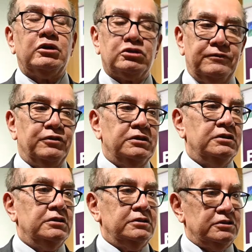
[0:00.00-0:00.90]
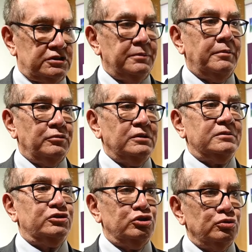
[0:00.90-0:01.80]
Acho que foi
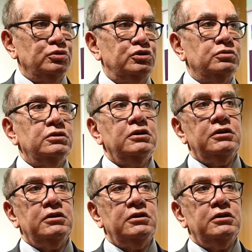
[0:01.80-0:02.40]
extremamente útil